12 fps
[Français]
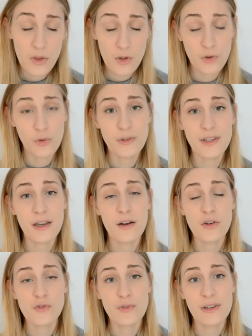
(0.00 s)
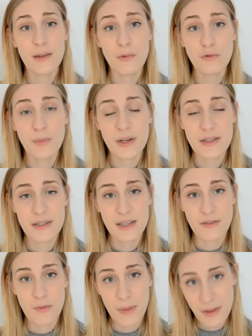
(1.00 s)
Donc je voulais également vous préciser
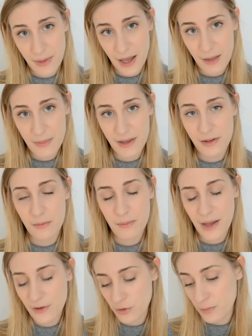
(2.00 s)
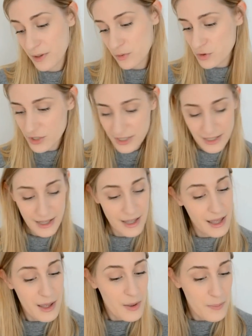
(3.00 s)
qu'il n'y avait pas de parabènes, pas de PEG,
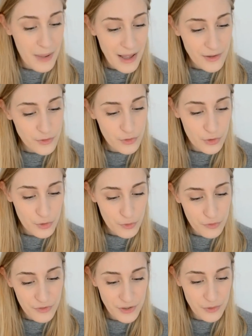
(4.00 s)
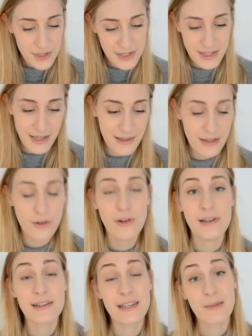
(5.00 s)
pas de phénoxyéthanol
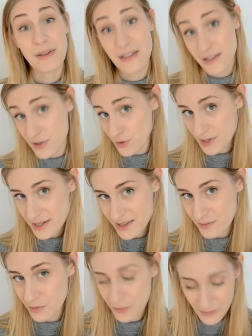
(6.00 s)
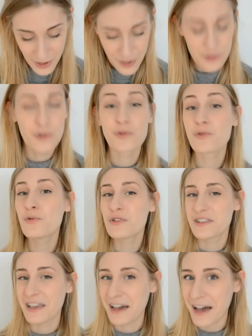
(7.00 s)
et qu'il n'est pas testé sur les animaux. Donc du coup
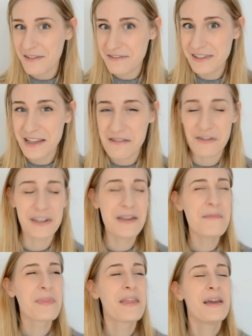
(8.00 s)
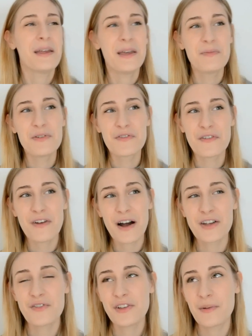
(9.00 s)
j'étais ravie, la voyez. Et puis je vais,
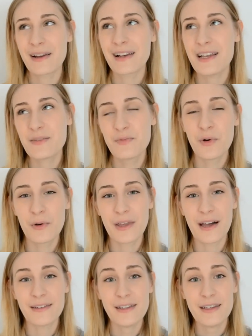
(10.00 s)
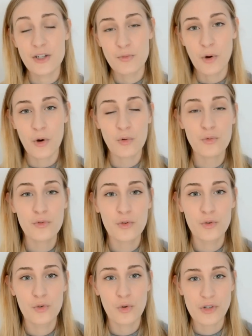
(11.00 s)
voir, je vais dans ma glace pour regarder et je me rends compte que
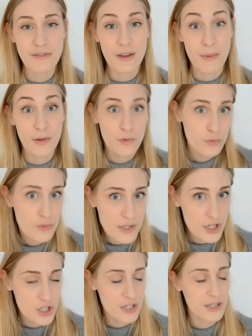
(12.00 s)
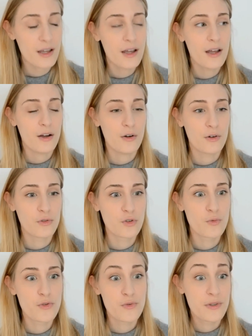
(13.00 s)
le rouge à lèvres n'a pas du tout séché. Euh, donc
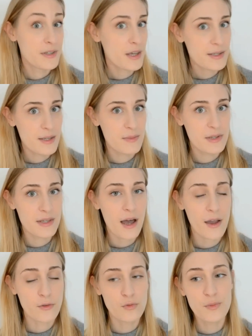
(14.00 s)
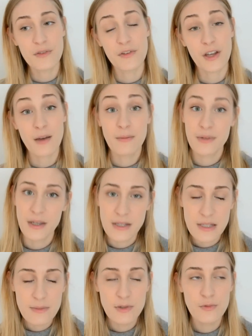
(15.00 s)
je me suis dit tiens c'est bizarre et tout, ça fait quand même bien
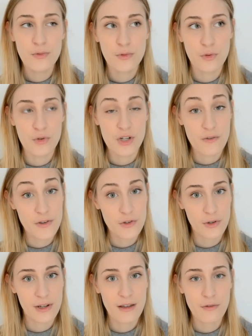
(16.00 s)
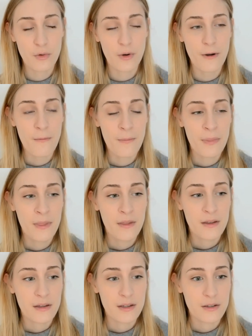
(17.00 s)
10 minutes que j'avais sur les lèvres quoi.
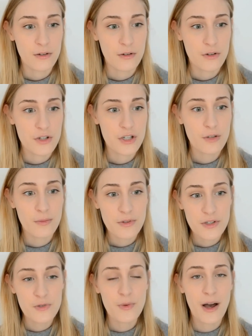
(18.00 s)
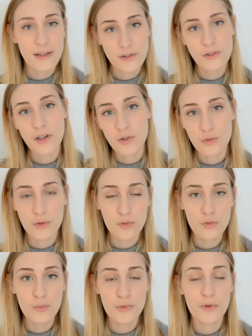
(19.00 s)
Et euh, j'ai continué à attendre et tout et
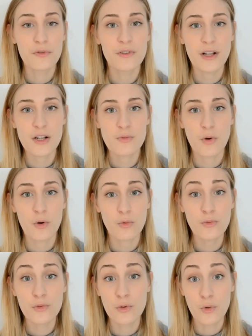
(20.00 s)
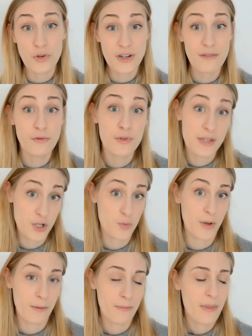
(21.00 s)
tout, puis au final je me rends compte que le rouge à lèvres ne sèche
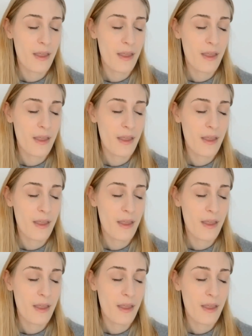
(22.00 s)
pas.